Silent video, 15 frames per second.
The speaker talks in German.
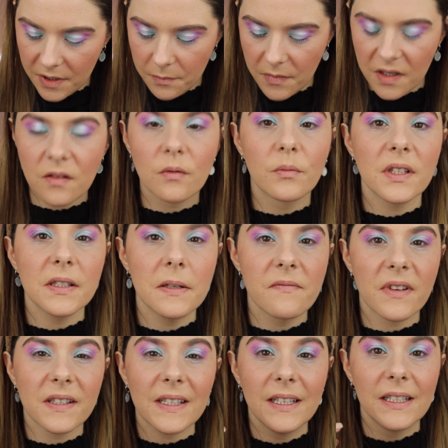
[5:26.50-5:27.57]
ich mir so ein
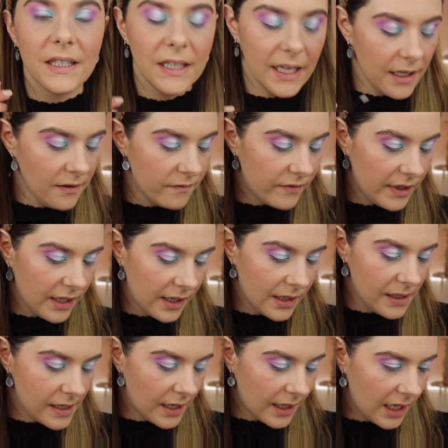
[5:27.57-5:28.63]
bisschen was in den
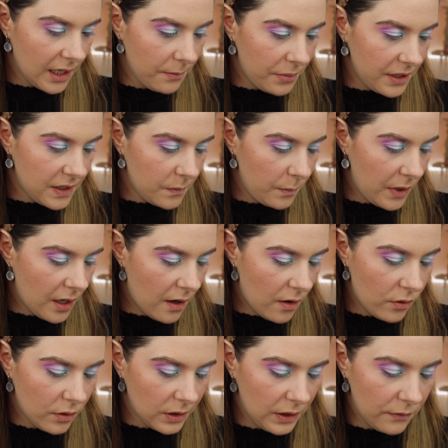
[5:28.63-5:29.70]
Innenwinkel, da gebe ich mir
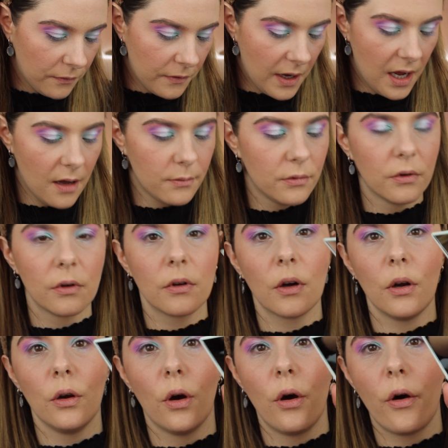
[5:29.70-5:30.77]
auch die Farbe
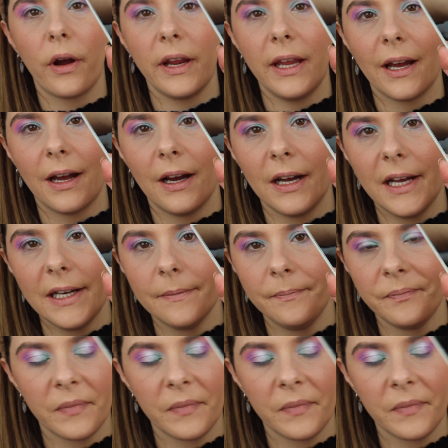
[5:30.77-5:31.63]
Glory rein